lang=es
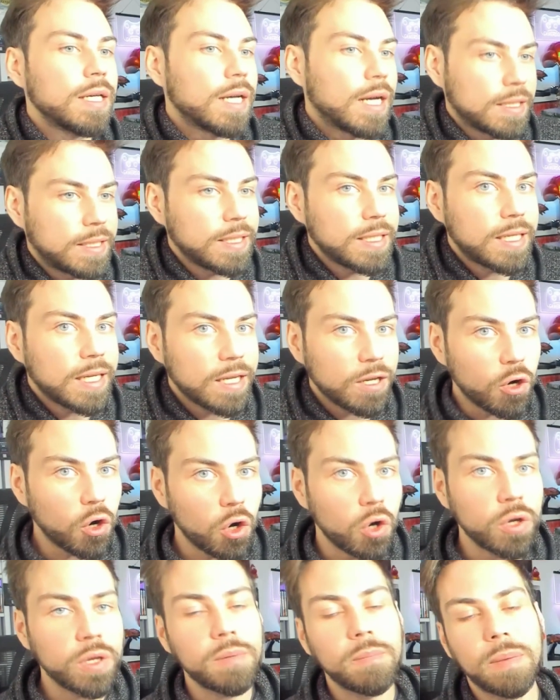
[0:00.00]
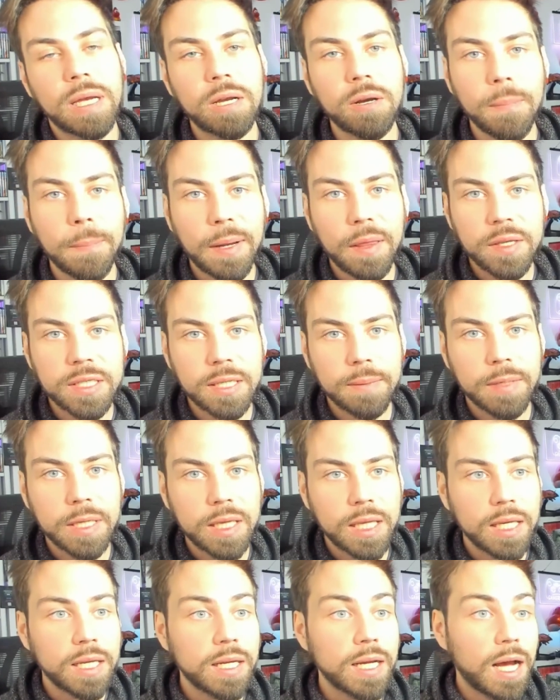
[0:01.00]
Así que hoy vengo
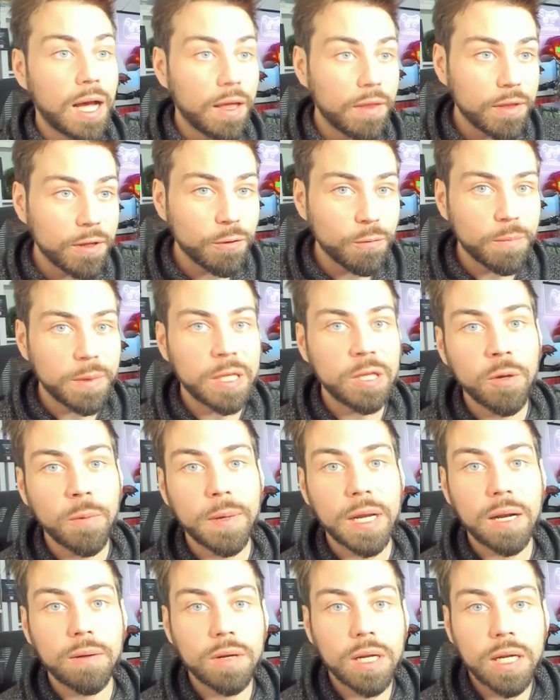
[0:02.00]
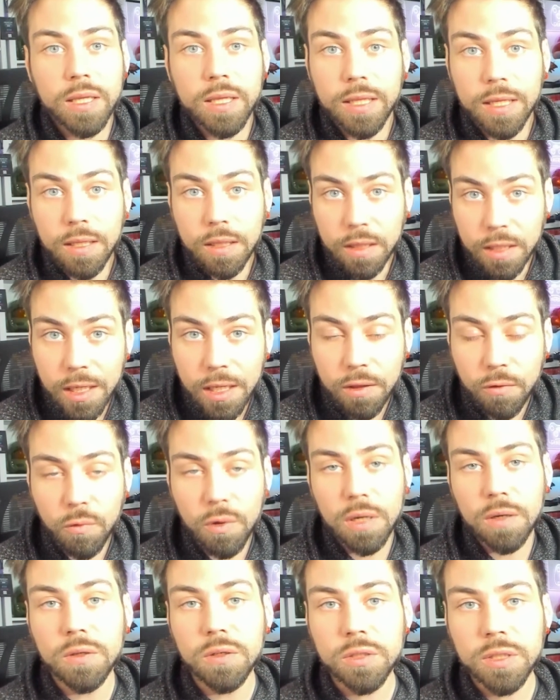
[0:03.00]
precisamente a hacer un vídeo para hablar de 10
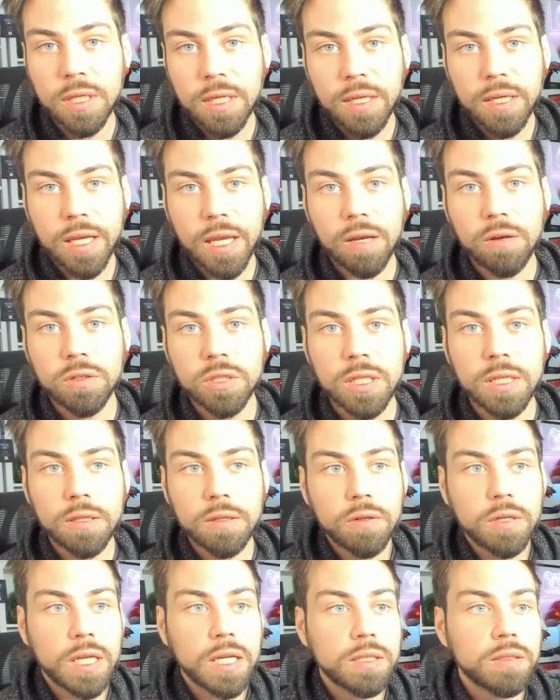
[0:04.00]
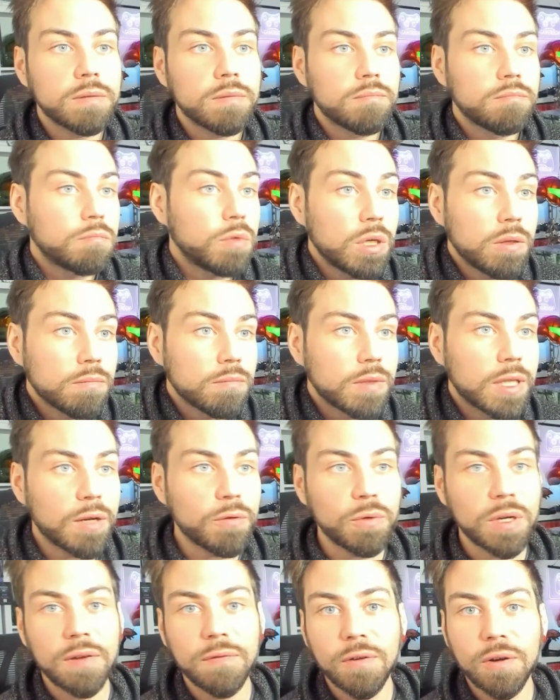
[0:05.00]
juegos que considero que han, bueno, de
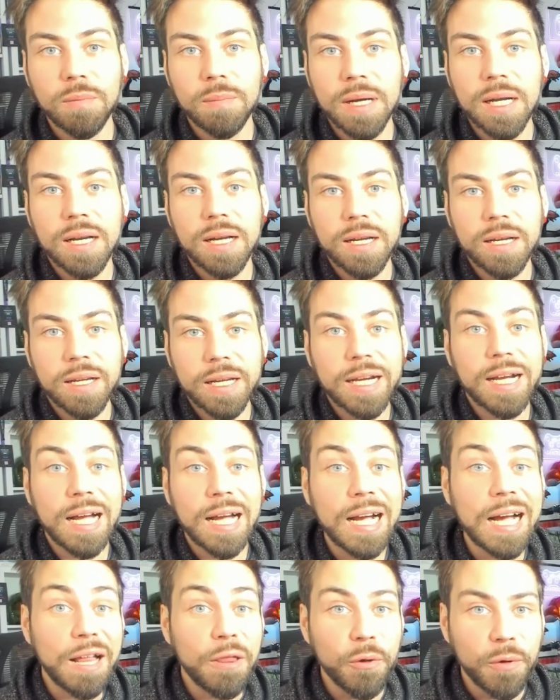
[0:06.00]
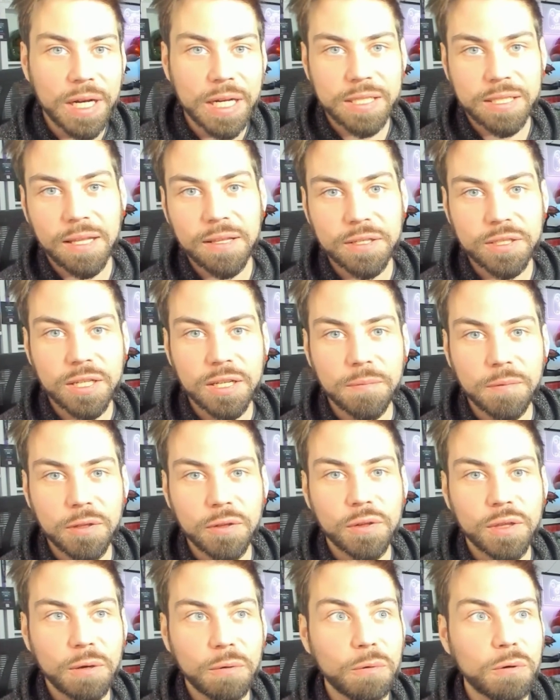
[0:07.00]
alguna forma encajado en esta
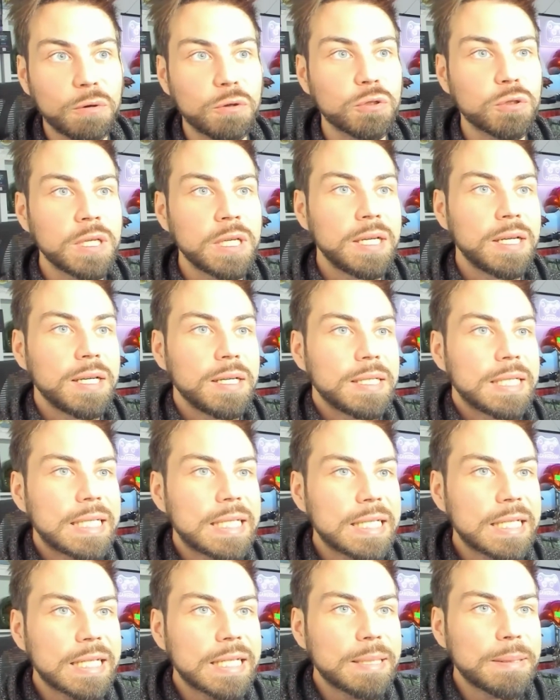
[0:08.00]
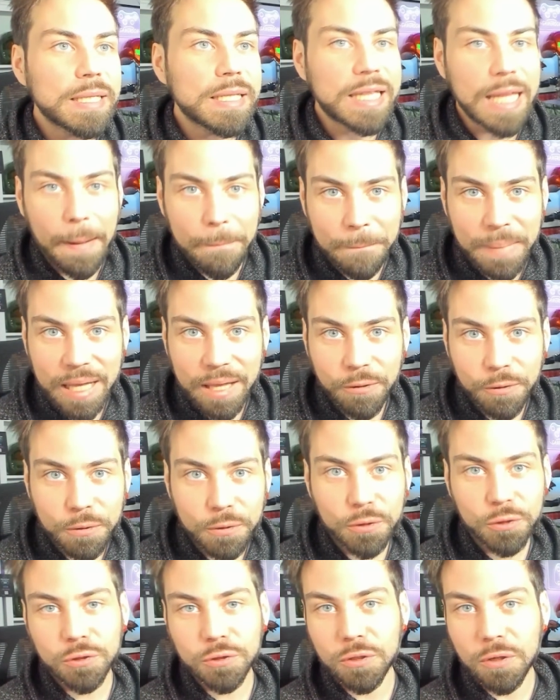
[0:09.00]
descripción de juegos eh,
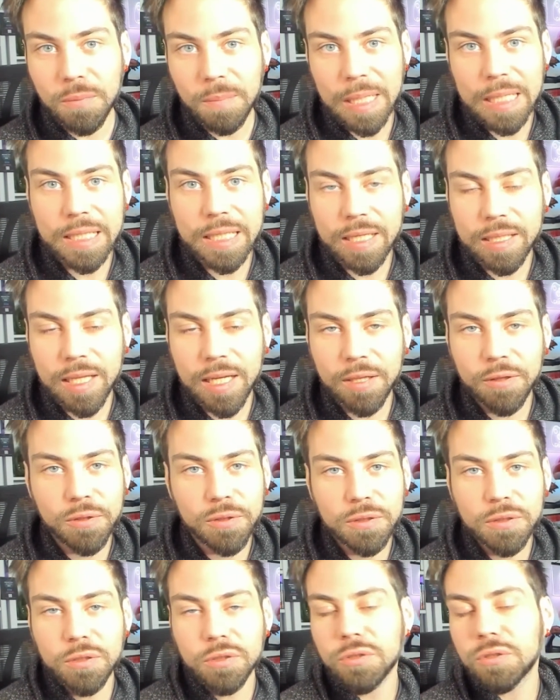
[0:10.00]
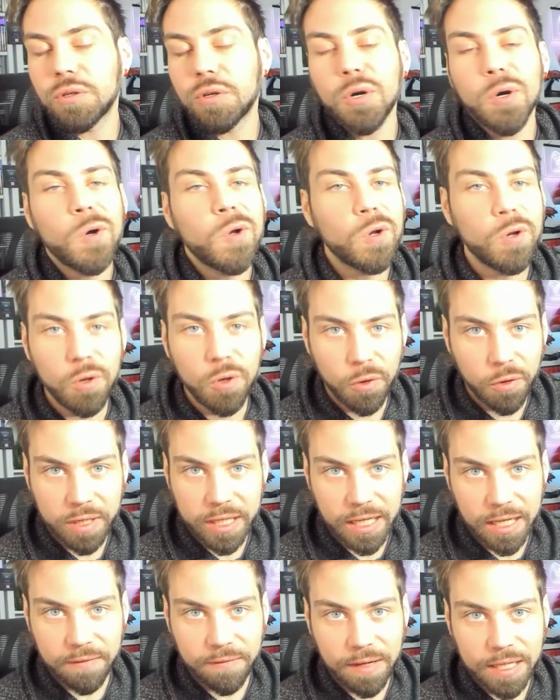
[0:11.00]
tapados o maltratados o lo
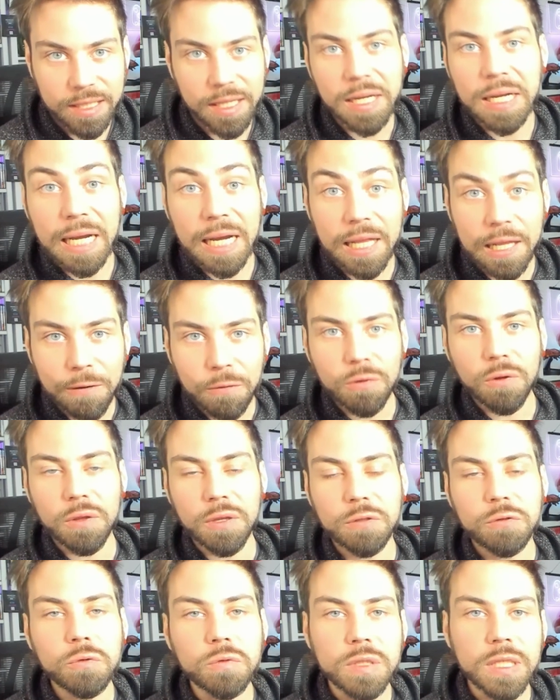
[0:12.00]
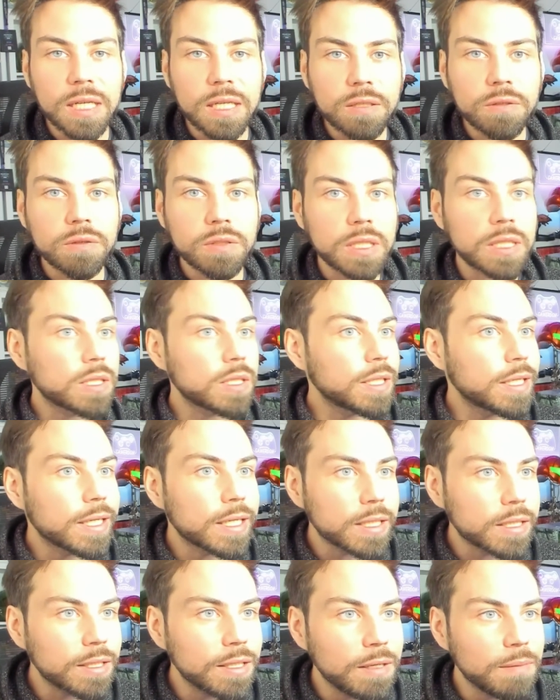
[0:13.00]
que haga falta en cada uno de sus casos. Así
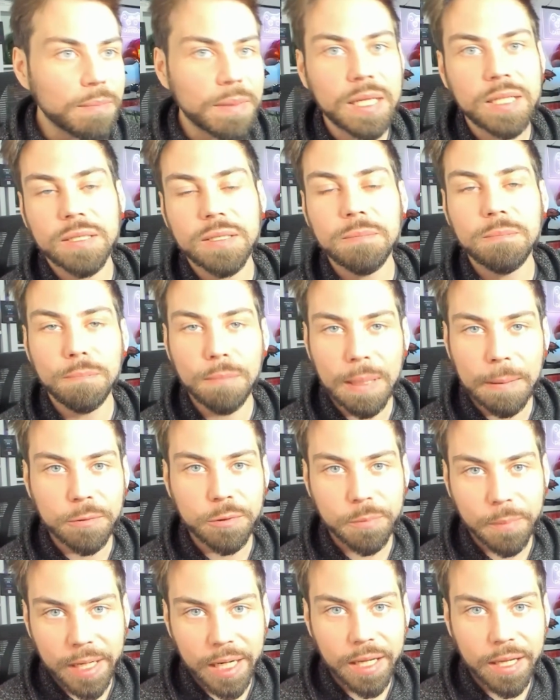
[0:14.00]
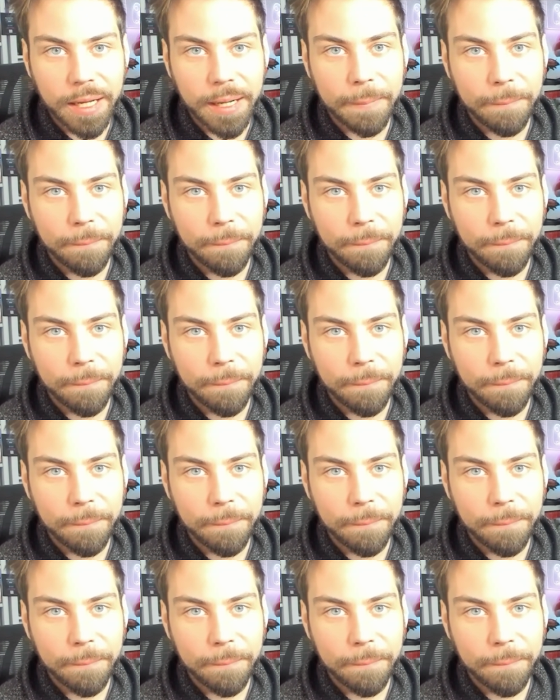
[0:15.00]
que sin más, vamos para allá.